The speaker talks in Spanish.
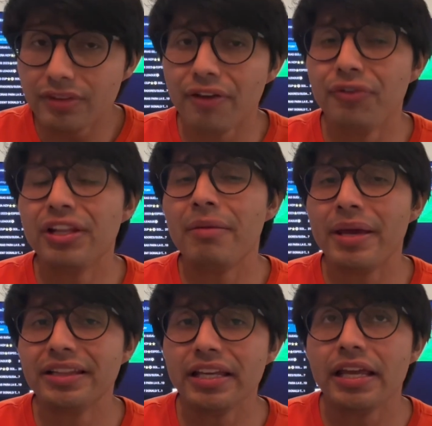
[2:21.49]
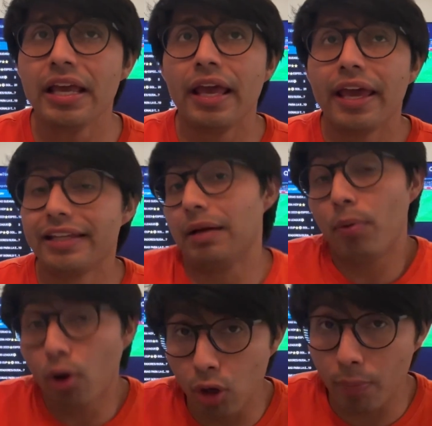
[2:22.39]
finalmente eh,
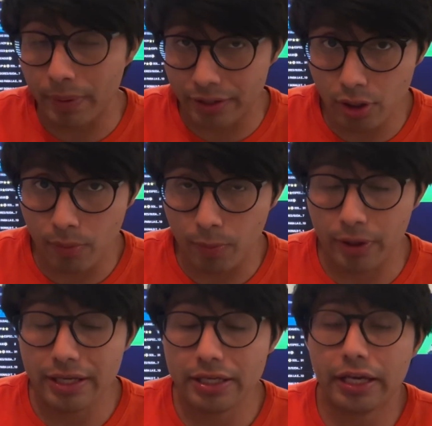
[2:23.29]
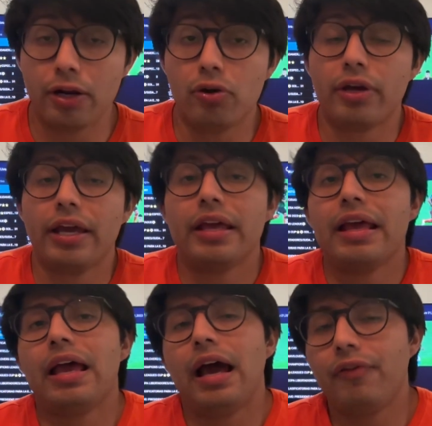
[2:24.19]
tampoco lo perdió, pues. Y creo que
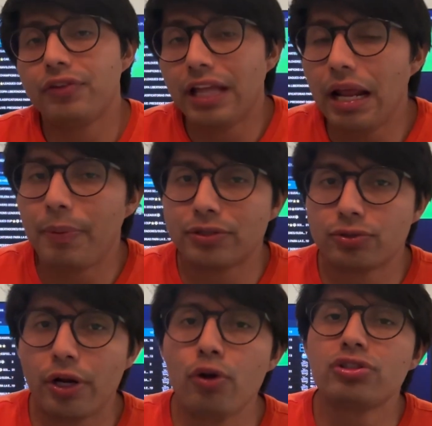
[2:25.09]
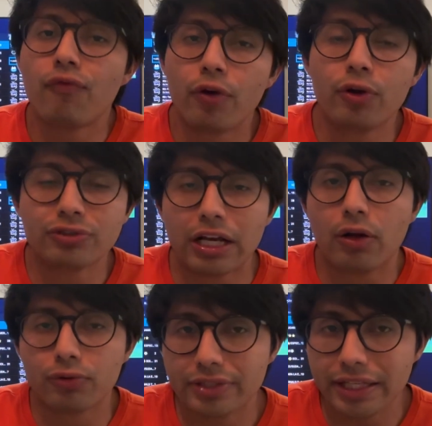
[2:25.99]
al final las personas no se fueron tan
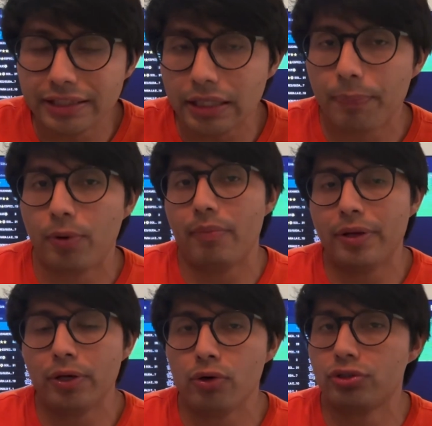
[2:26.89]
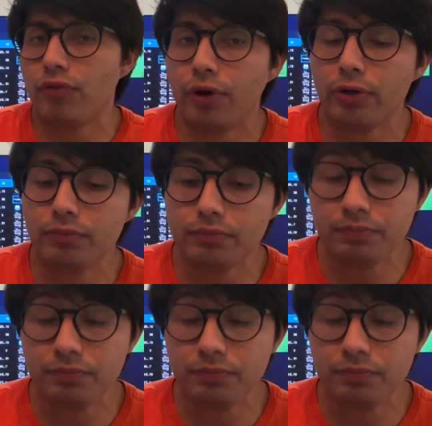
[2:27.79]
contentas, pero al menos no se fueron